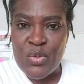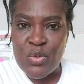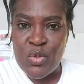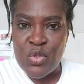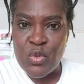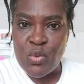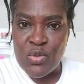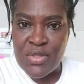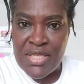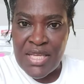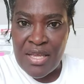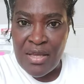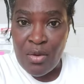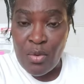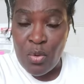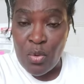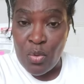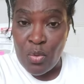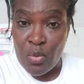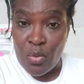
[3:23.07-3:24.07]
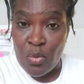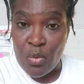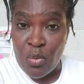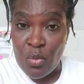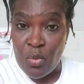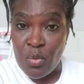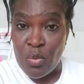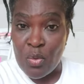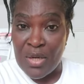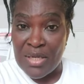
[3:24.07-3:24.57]
soutien
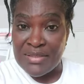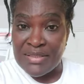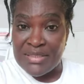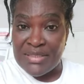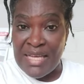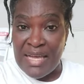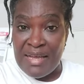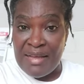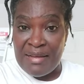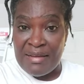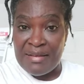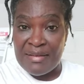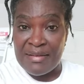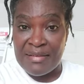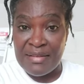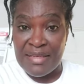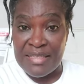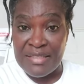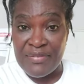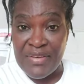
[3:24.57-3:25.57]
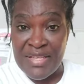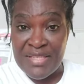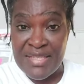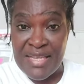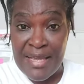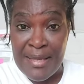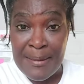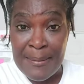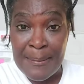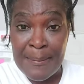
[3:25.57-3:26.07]
au, au candidat
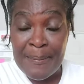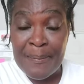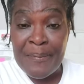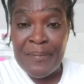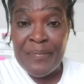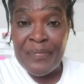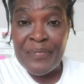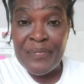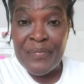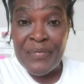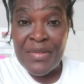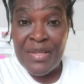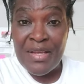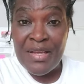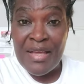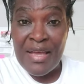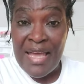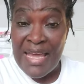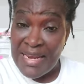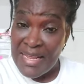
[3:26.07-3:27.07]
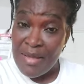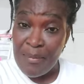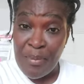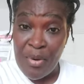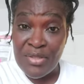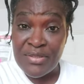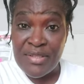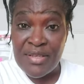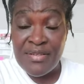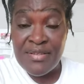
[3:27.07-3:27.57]
adversaire. Elle est
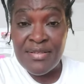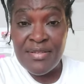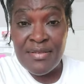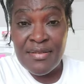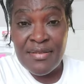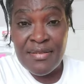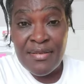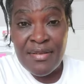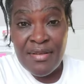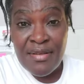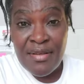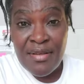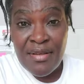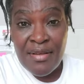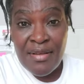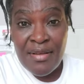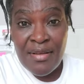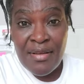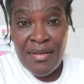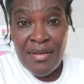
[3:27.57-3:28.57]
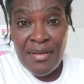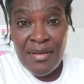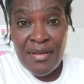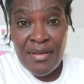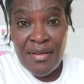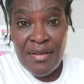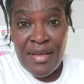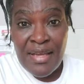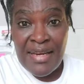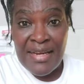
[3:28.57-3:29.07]
importante
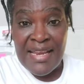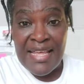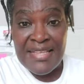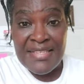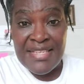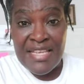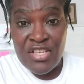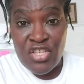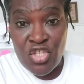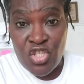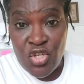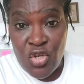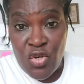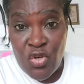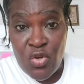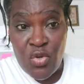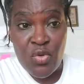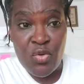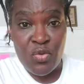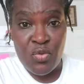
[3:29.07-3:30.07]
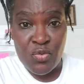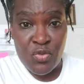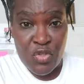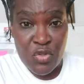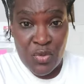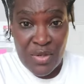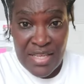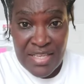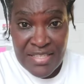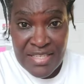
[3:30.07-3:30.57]
les injures, ce
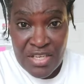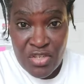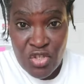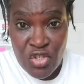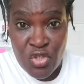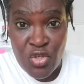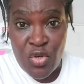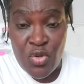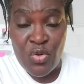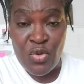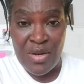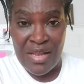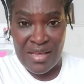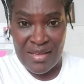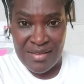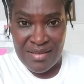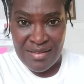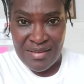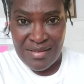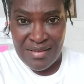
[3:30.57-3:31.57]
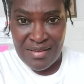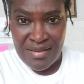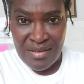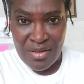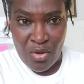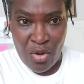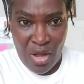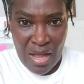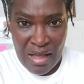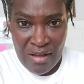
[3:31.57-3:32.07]
sont les injures là,
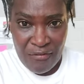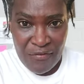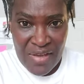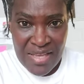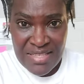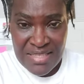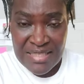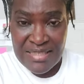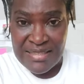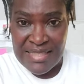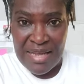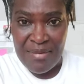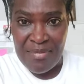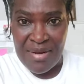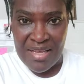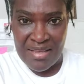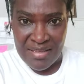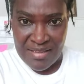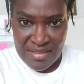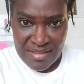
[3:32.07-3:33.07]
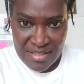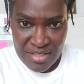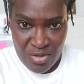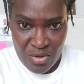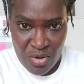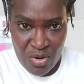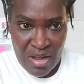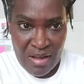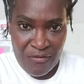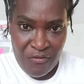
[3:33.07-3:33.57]
envers cette dame-là qui
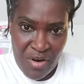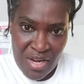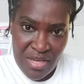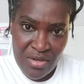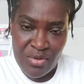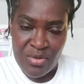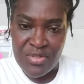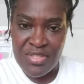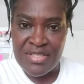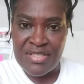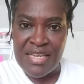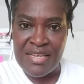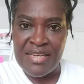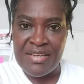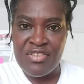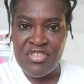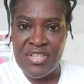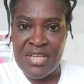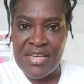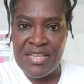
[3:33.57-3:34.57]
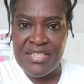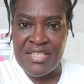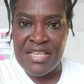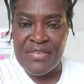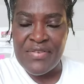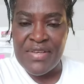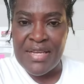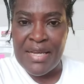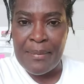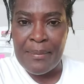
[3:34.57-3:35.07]
ont envoyé le, le challenge
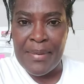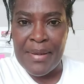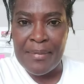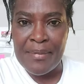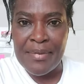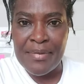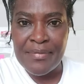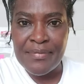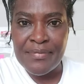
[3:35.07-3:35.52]
Yves capable.